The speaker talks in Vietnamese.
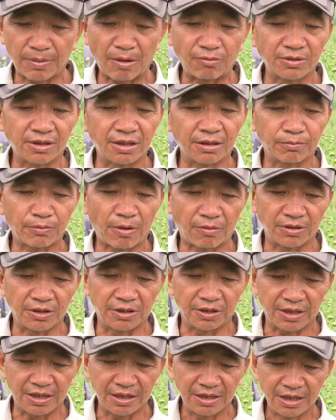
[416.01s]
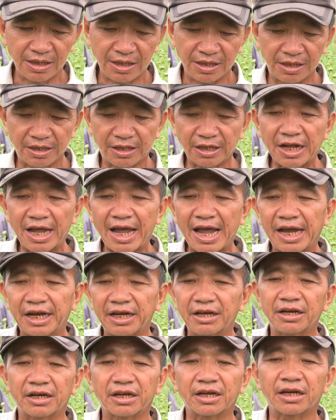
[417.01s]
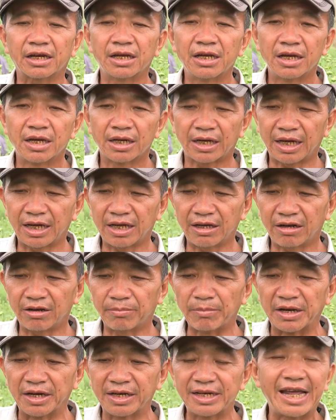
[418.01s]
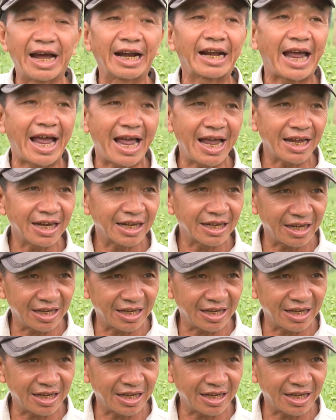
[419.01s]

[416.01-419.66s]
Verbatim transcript: phòng phòng ngừa với cái thứ hai nữa là cái bệnh vàng lá yeah.